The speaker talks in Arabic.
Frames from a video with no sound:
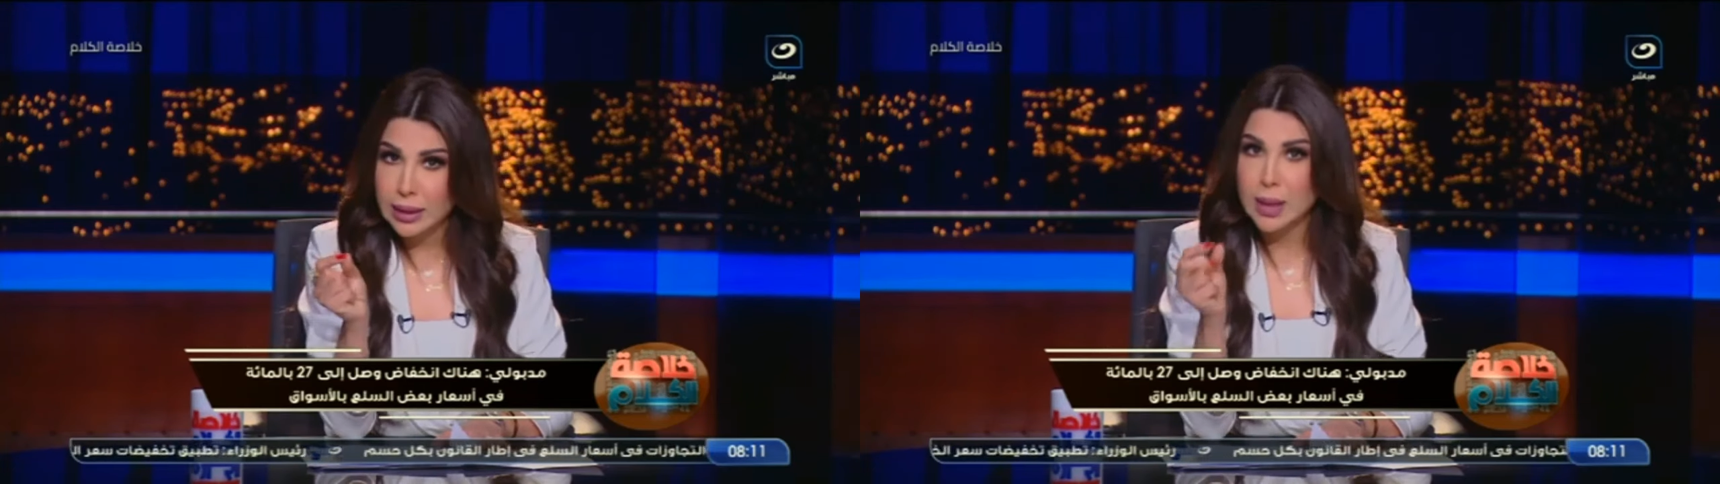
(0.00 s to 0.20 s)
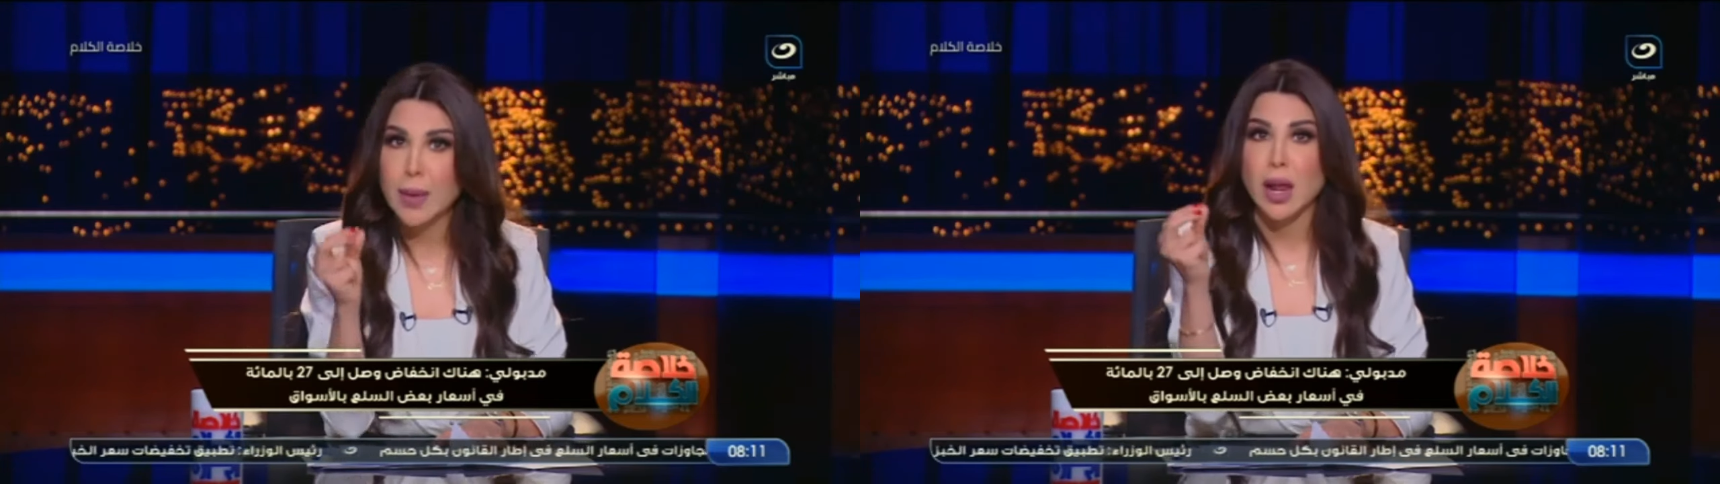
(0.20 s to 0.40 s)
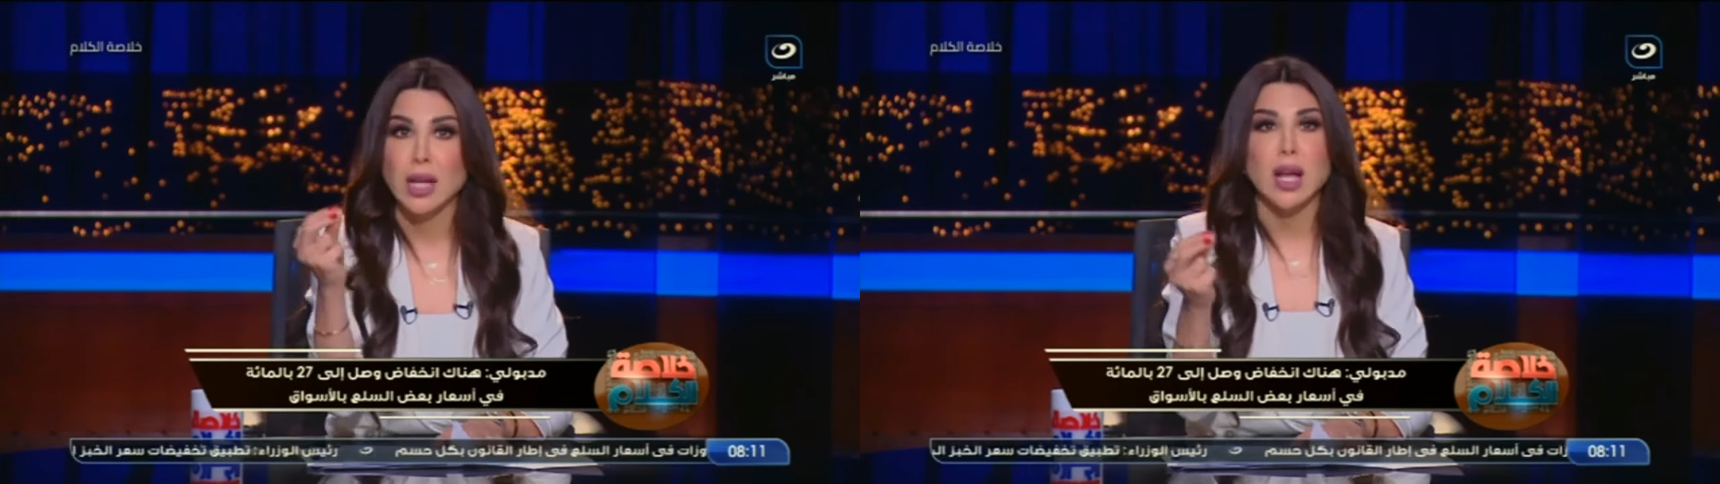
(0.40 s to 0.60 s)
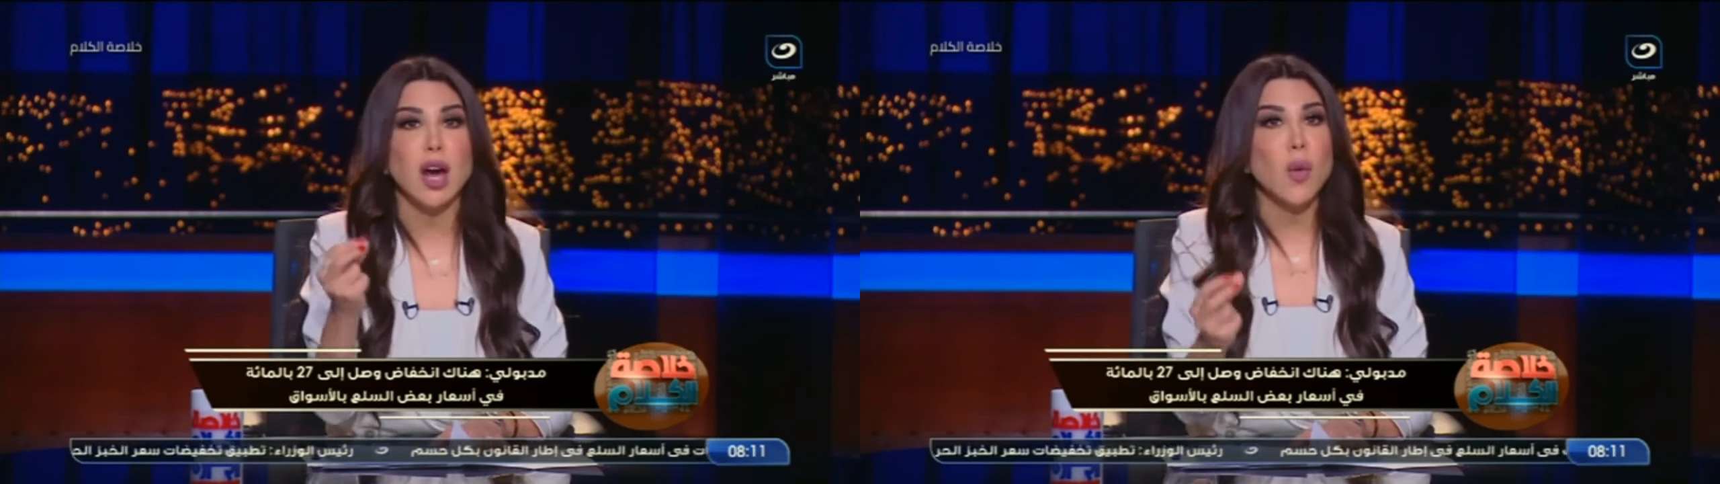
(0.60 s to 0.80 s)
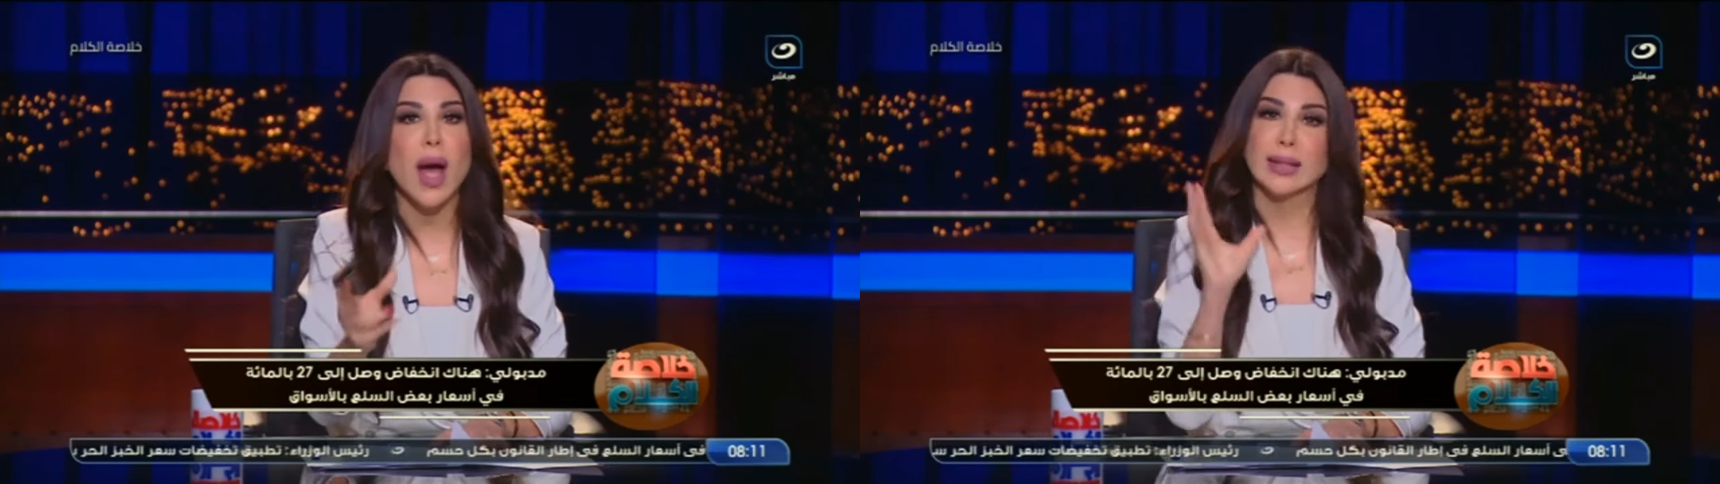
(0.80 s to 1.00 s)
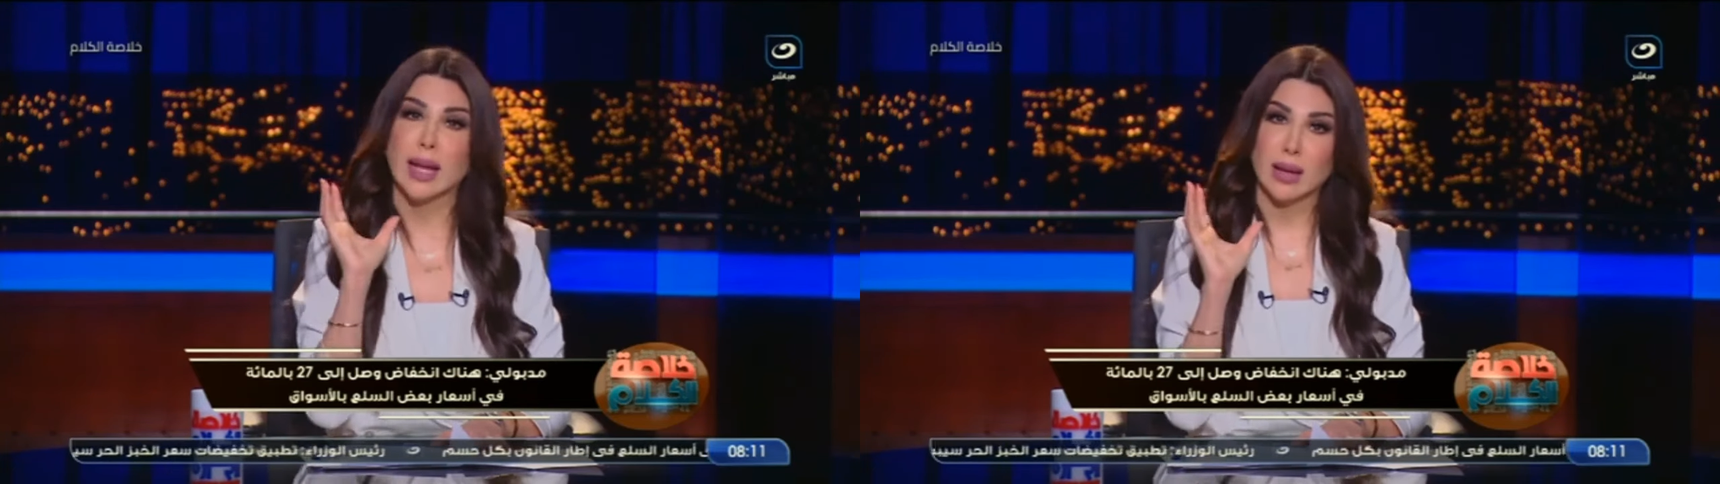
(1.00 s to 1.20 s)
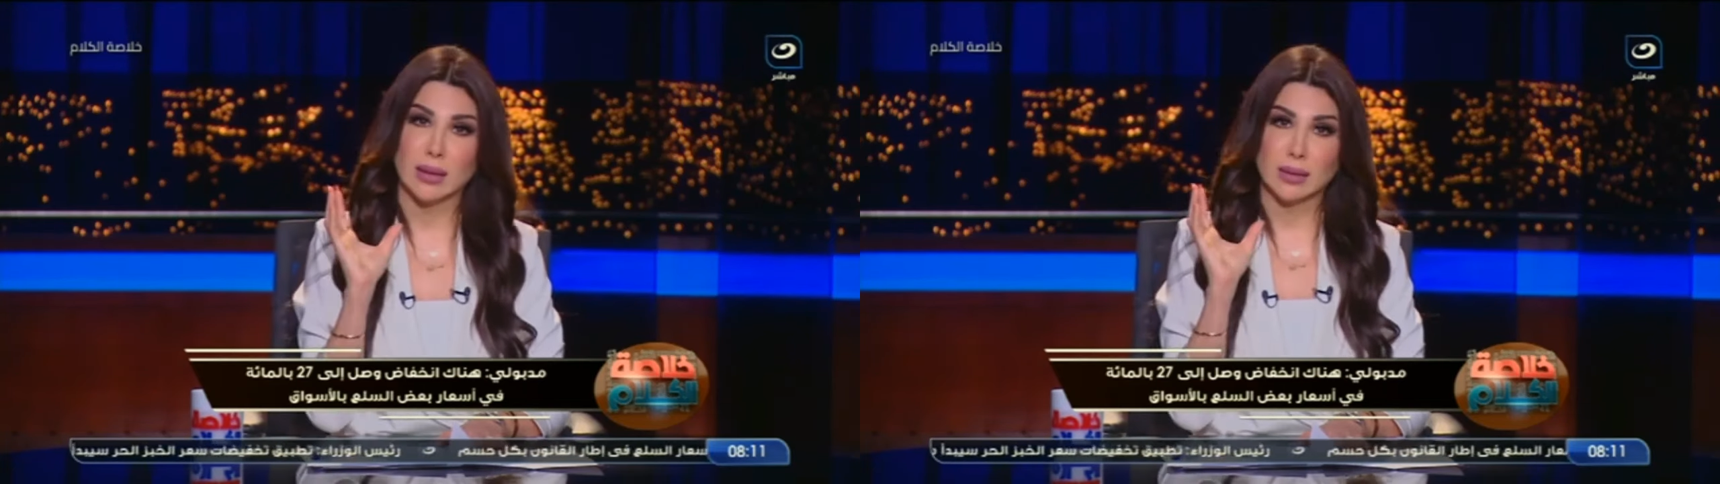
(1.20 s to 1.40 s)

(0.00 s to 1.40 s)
تبقى الاسعار واحده